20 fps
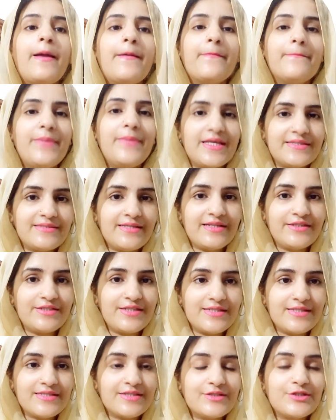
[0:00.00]
बेसिक
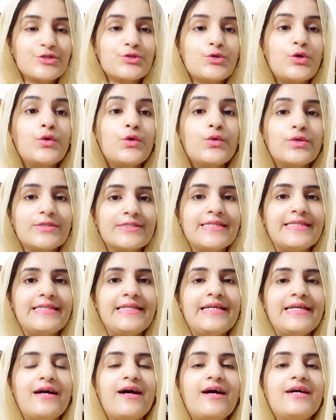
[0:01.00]
चीज़ है जिसको
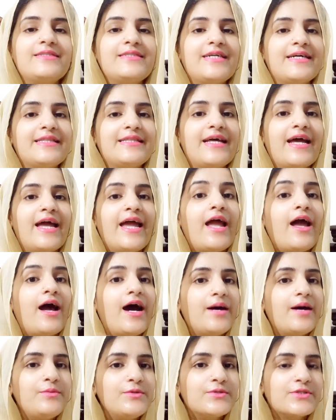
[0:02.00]
रुखसती कहा जाता है
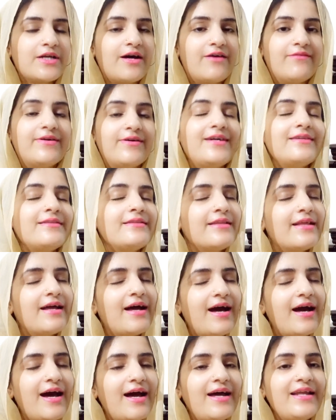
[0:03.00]
अब उसका
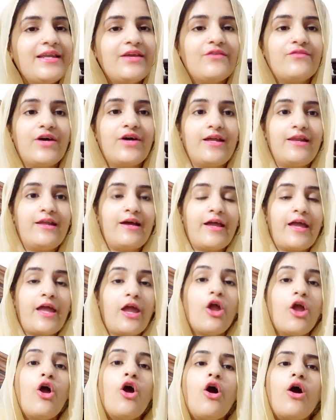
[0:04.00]
वक्त आने वाला
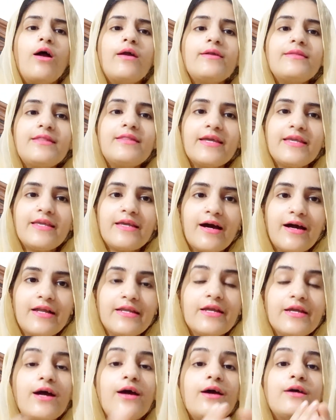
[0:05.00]
है और
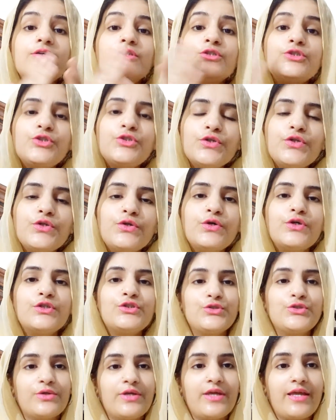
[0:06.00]
तैयारियां शुरू हो
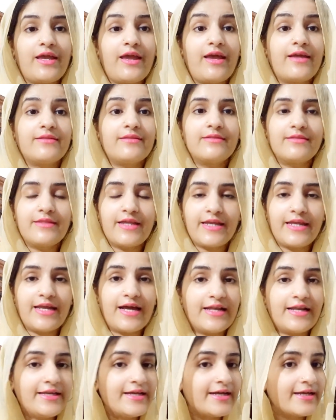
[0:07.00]
चुकी हैं
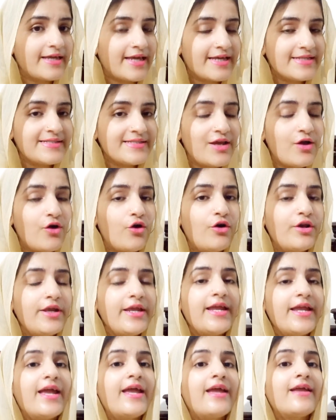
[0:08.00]
तैयारियां कैसे हो
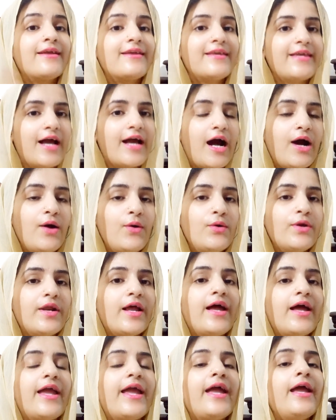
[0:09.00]
रही हैं क्या हो
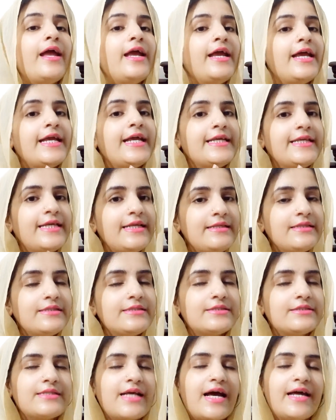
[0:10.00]
रहा है ये
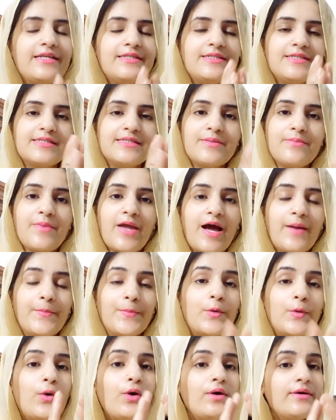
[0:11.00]
सारी चीज़ें मैं
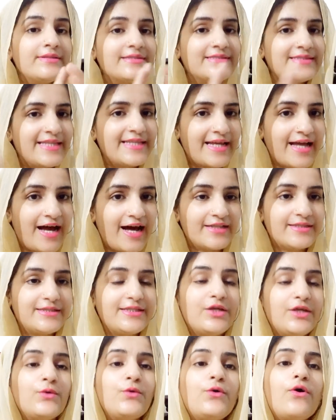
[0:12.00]
आपको
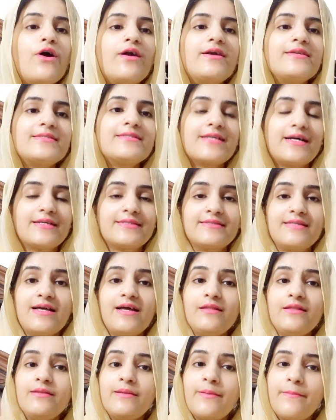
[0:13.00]
दिखाती हूँ और साथ
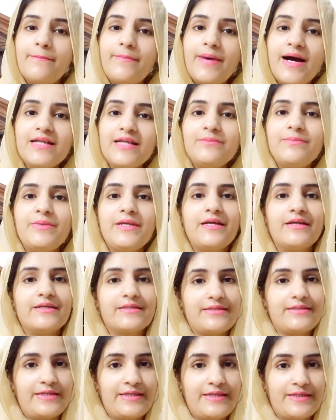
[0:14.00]
साथ बात भी
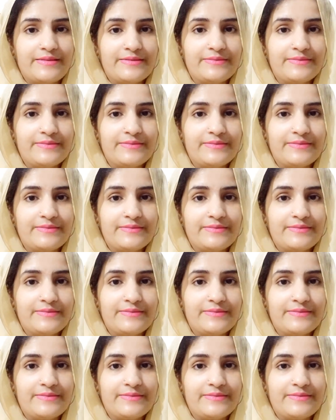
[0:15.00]
करते हैं